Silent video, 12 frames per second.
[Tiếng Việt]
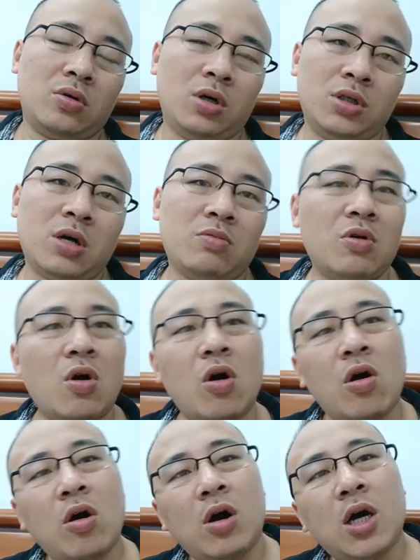ở trong nó
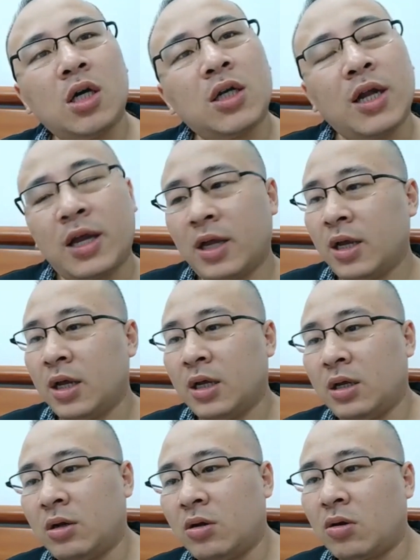có ớt này,
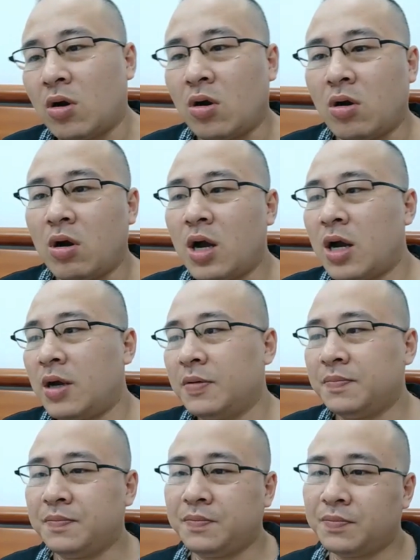nó có
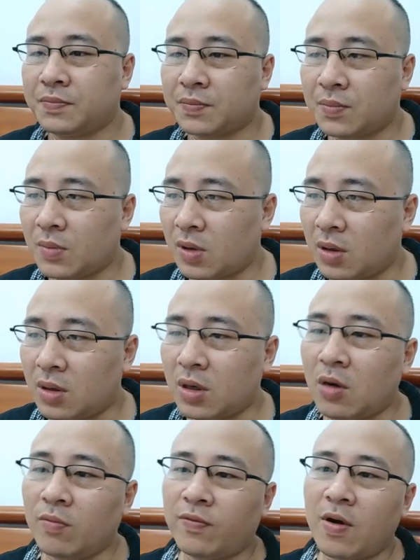
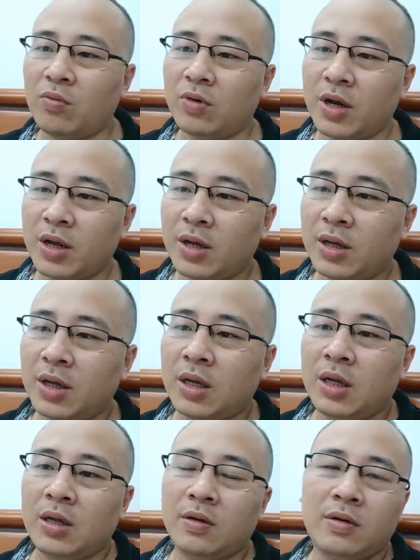đậu phộng này,
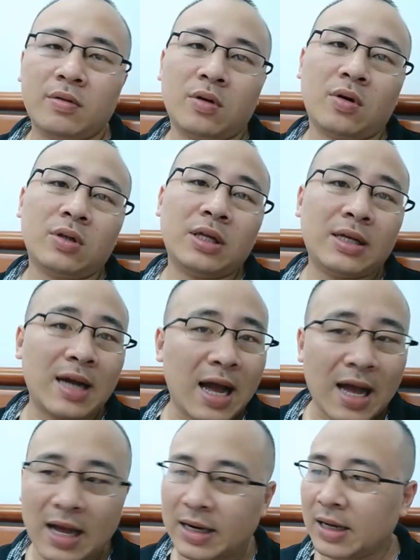nó có thịt
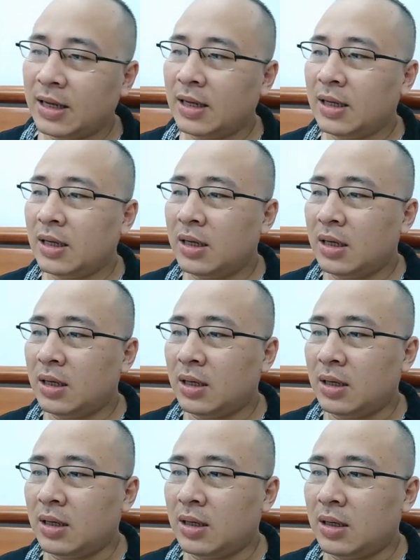gà này.
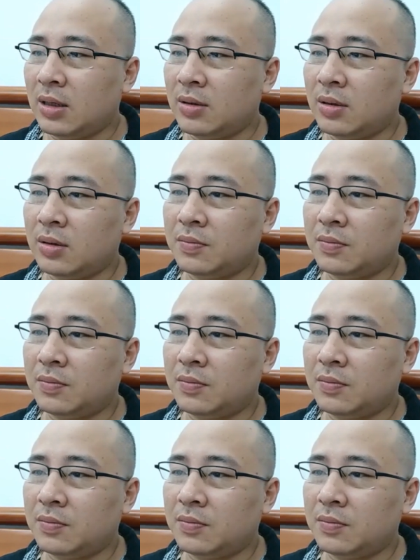À,